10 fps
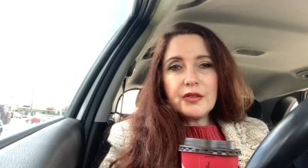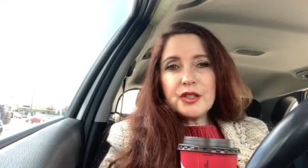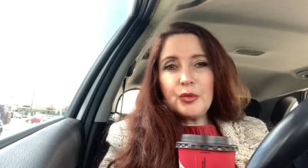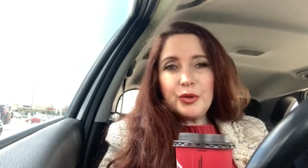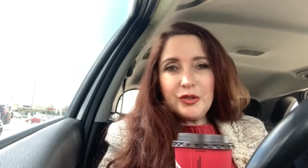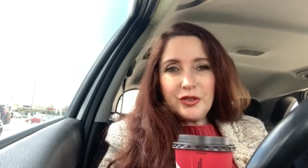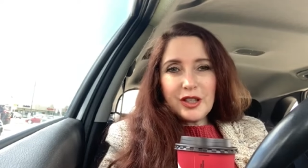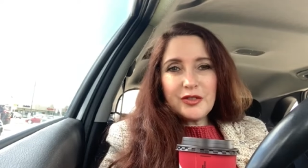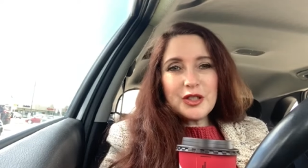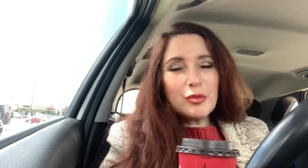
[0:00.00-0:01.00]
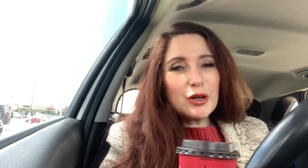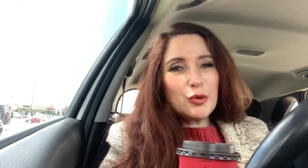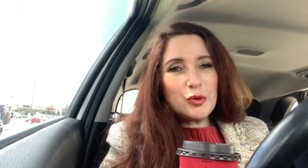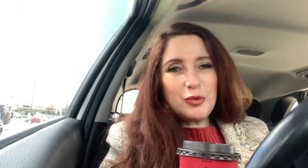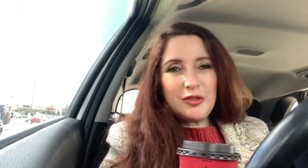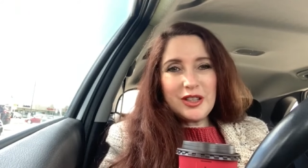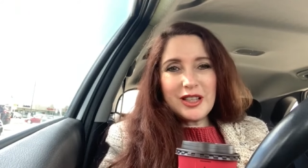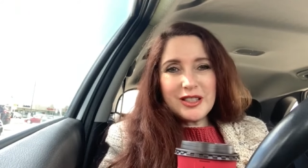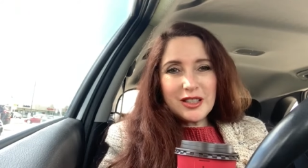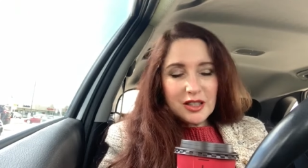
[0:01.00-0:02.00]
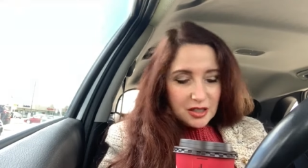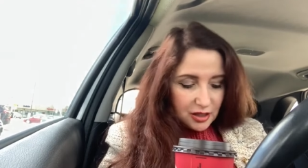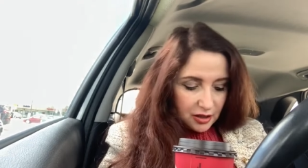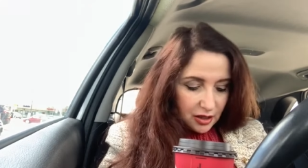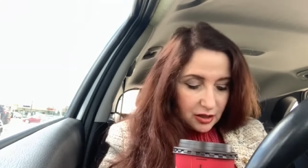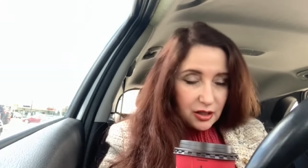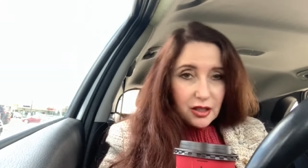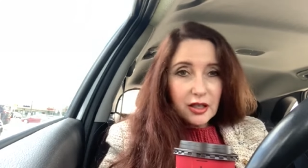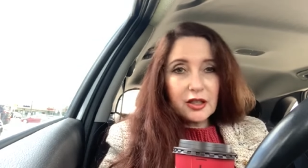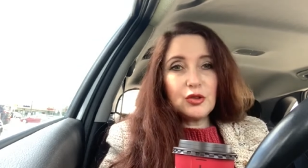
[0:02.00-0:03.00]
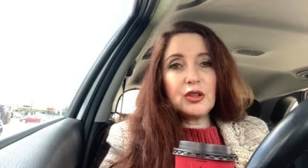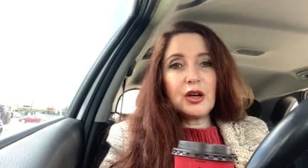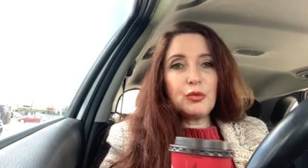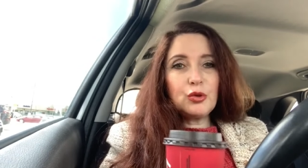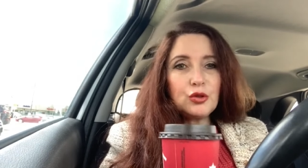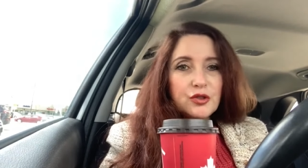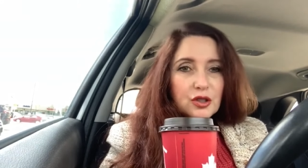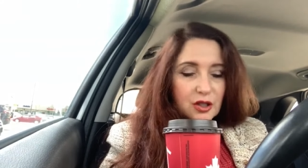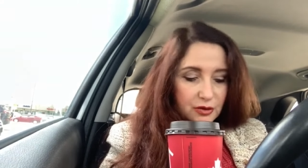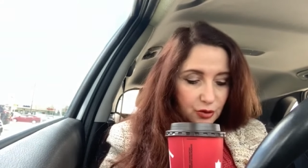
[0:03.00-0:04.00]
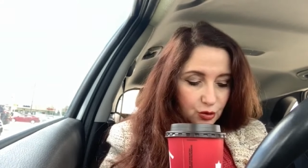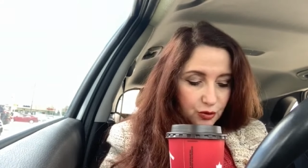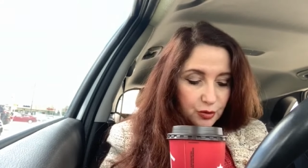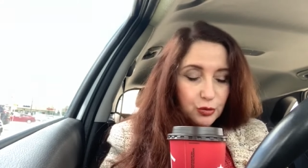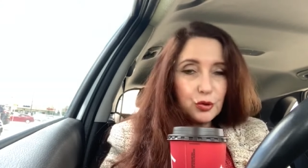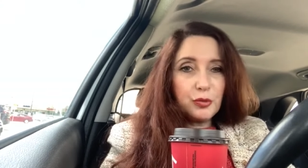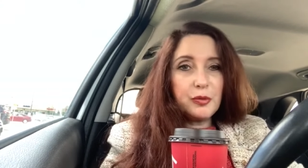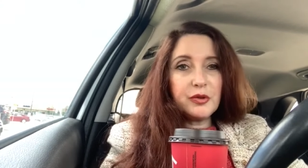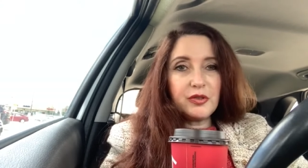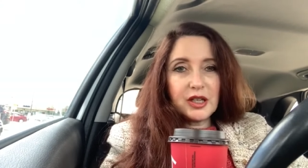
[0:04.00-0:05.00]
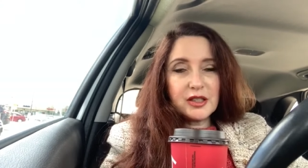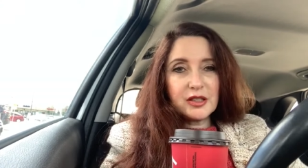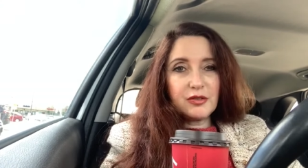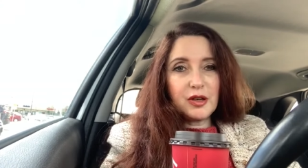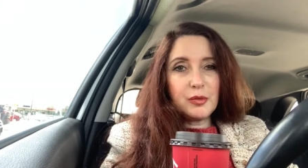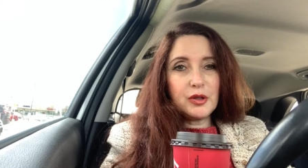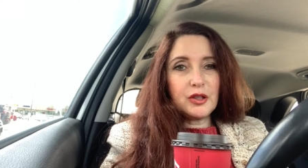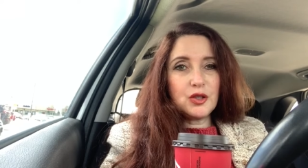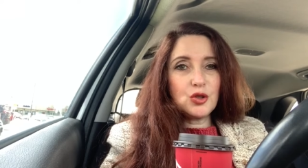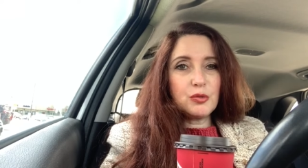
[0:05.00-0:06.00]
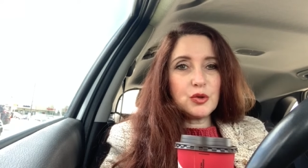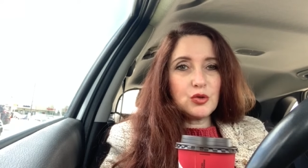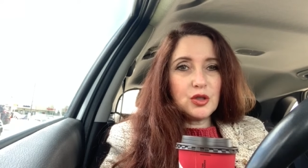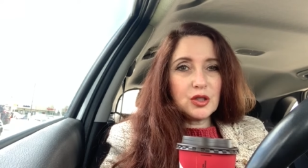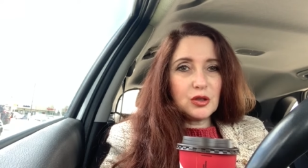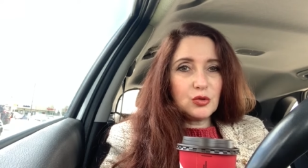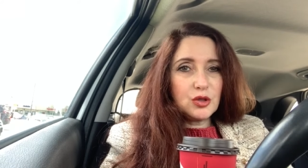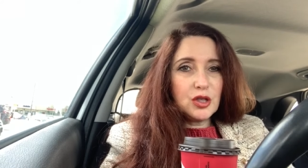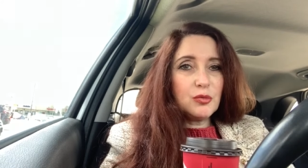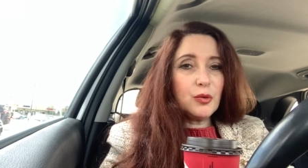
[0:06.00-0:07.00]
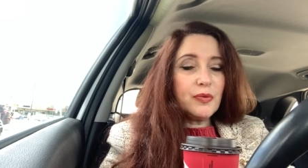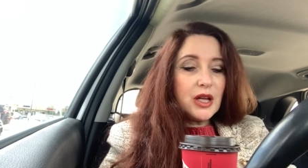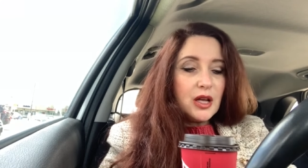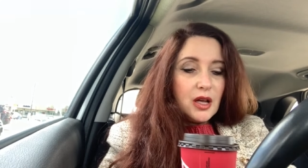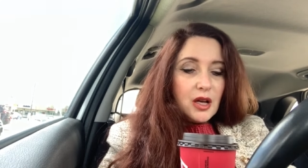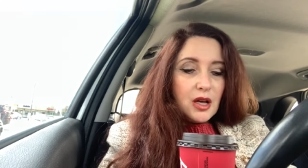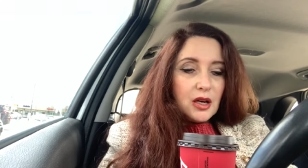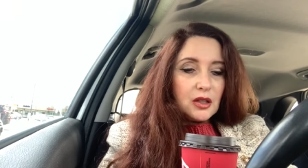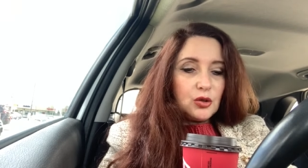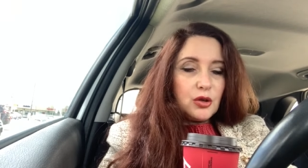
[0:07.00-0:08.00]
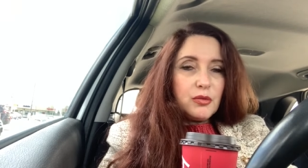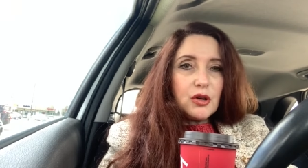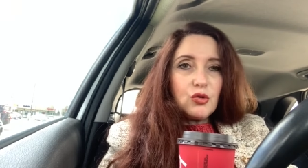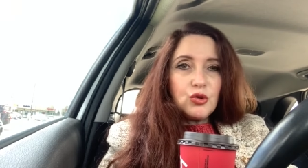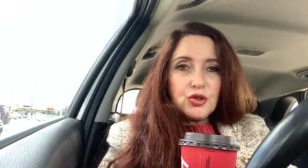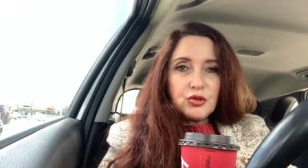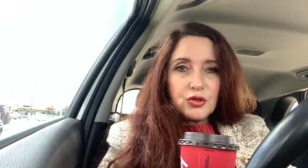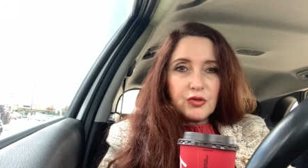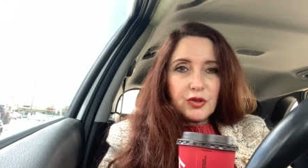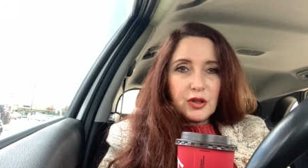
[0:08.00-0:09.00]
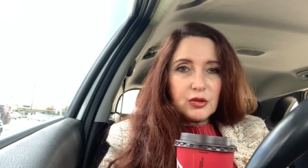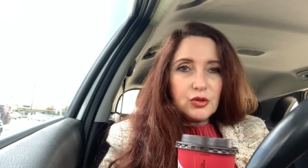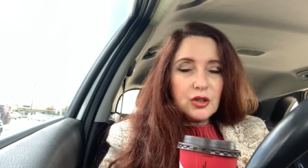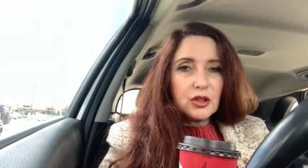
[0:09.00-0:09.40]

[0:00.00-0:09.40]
Всем привет, всем огромный привет, Адита из Канады. Я еду на работу, взяла свой кофе, буду попивать и с вами хочу обсудить одну тему, которая меня очень-очень волнует.